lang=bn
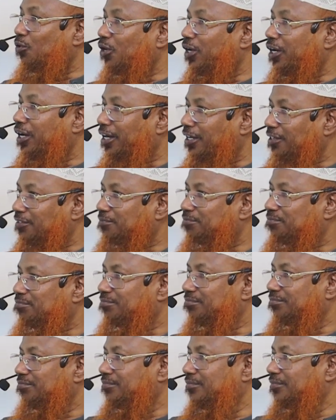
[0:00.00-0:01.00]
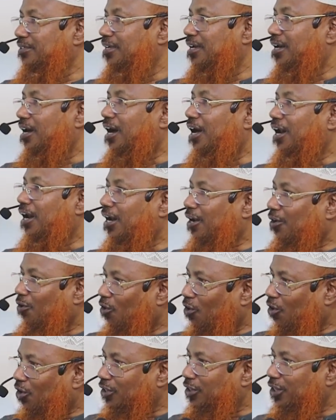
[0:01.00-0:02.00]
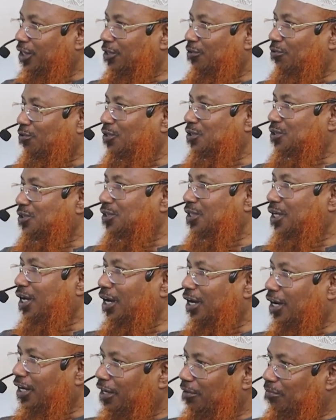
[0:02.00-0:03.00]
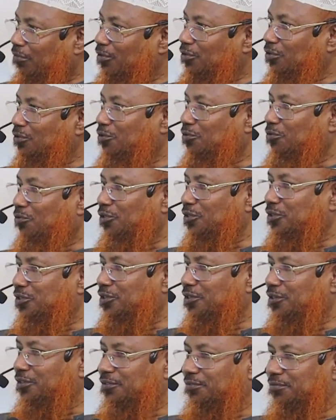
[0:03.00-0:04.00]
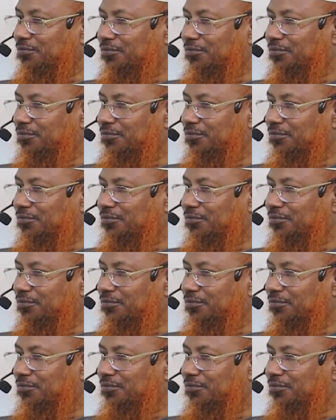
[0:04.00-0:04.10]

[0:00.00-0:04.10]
ভুলে নাই আল্লাহর হক আদায় করেছে আল্লাহর ইবাদত করেছে